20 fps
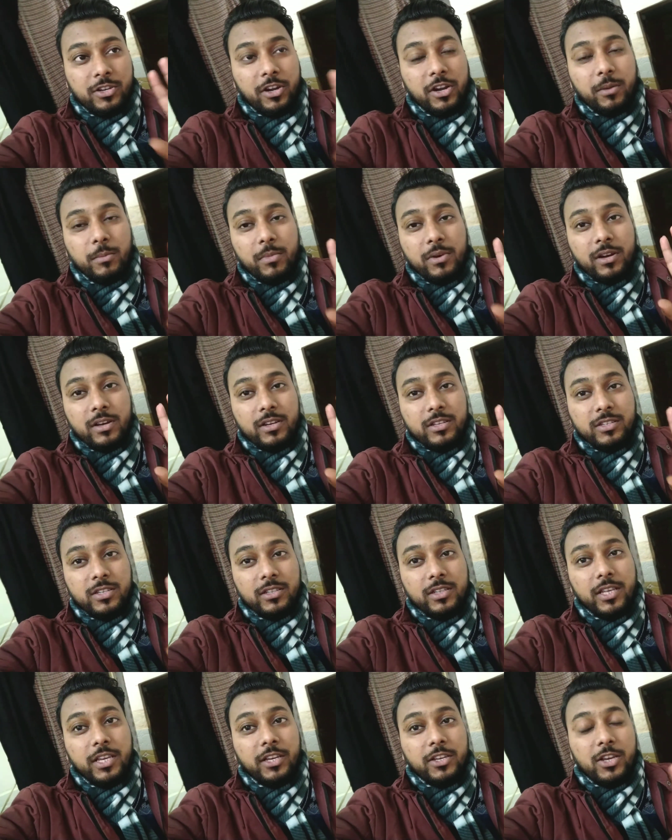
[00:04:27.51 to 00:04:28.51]
डेट में अगर इसकी
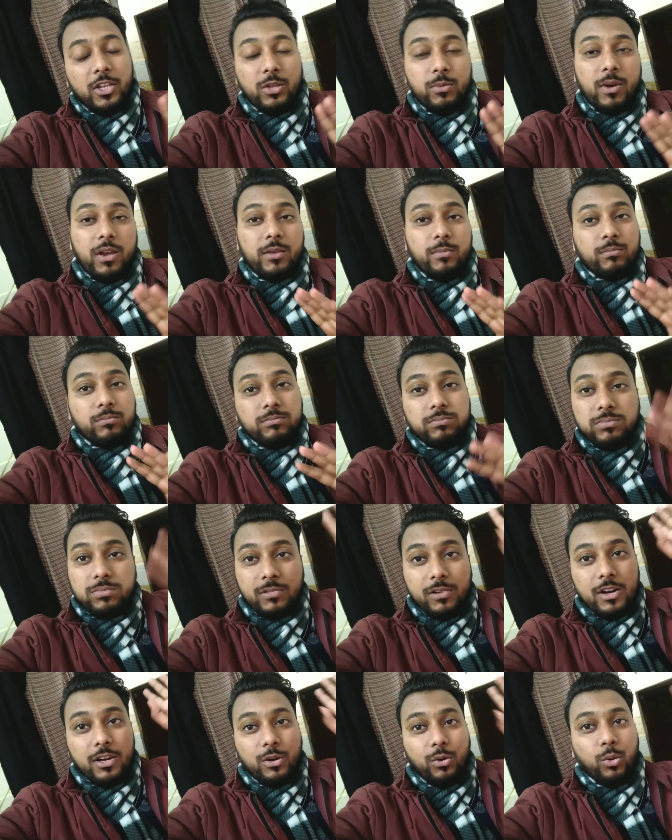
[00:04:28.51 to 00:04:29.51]
देखी जाए तो भाई
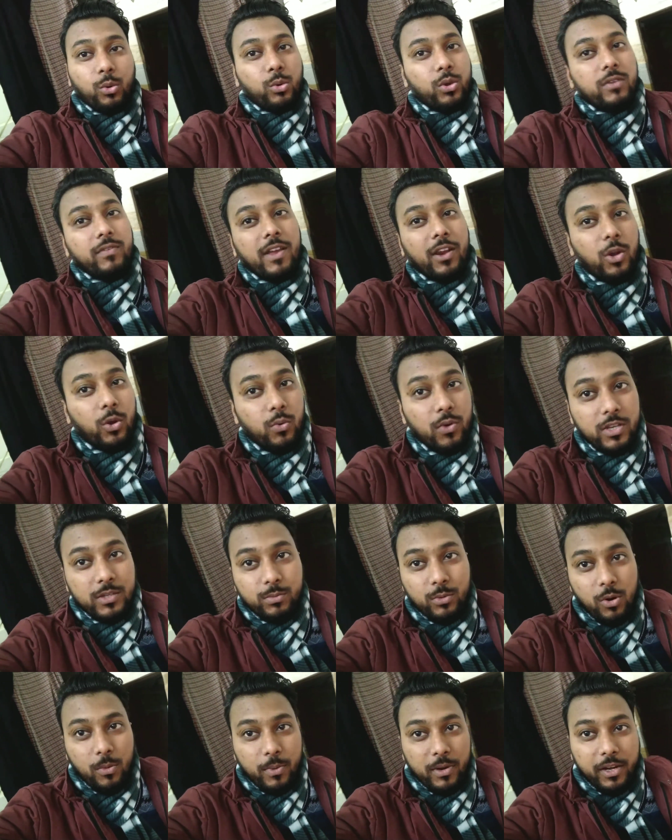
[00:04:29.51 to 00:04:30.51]
करोड़ों की वैल्यू है इस
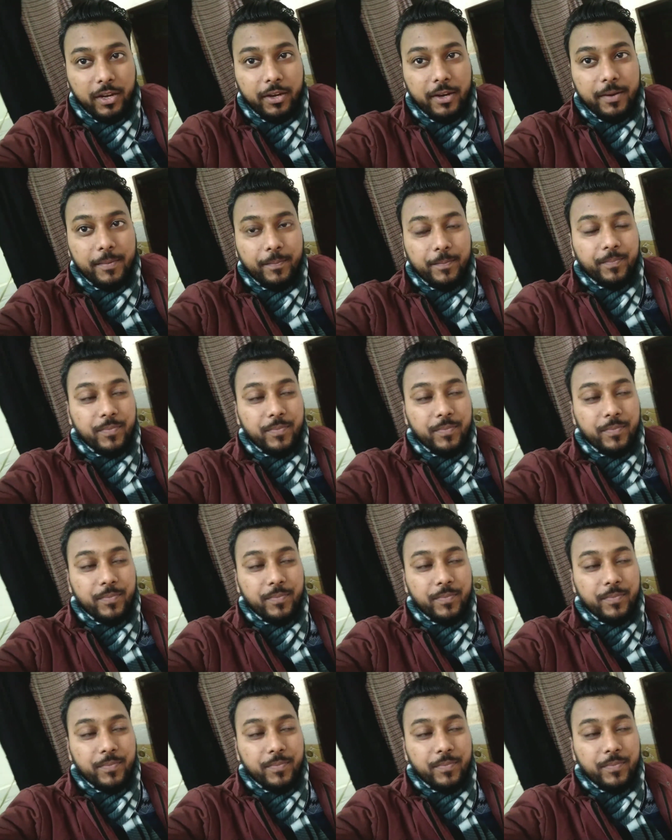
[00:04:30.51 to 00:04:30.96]
प्रॉपर्टी की